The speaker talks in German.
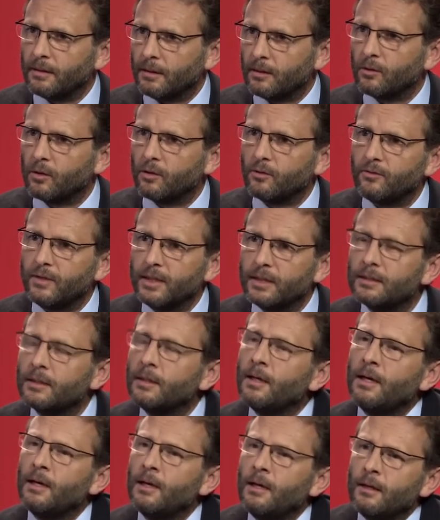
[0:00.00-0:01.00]
Ein Konflikt,
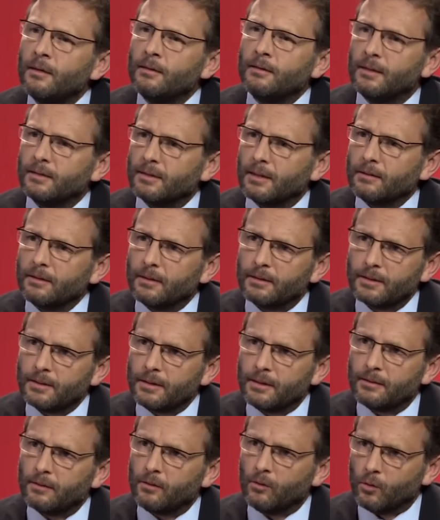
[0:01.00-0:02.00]
der seit
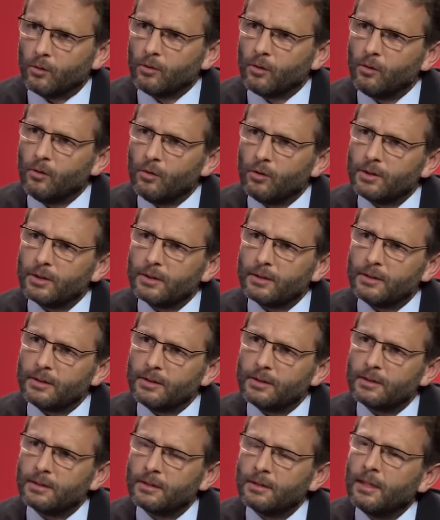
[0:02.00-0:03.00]
Jahrzehnten ungelöst
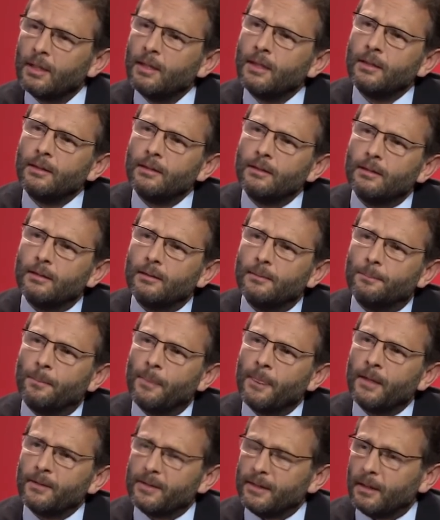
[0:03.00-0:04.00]
ist,
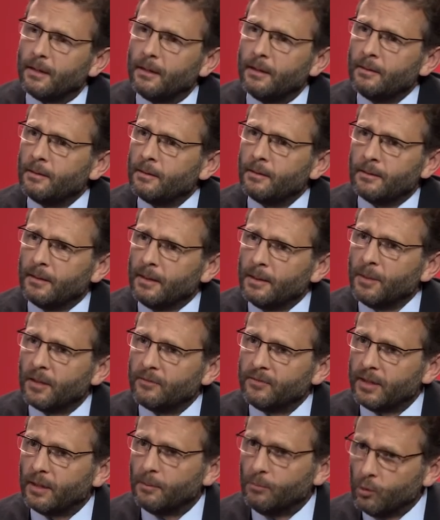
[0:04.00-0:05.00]
ähm, der immer
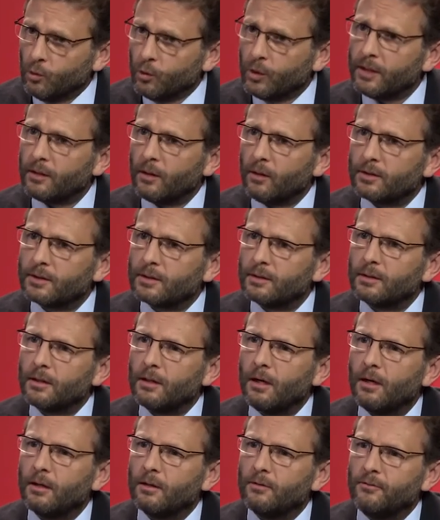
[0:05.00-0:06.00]
wieder blutig
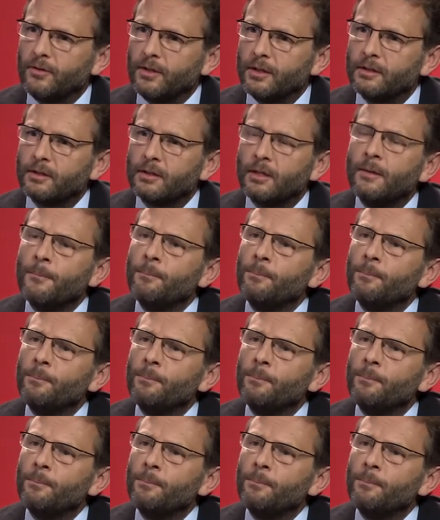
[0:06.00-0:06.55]
ausgetragen wird.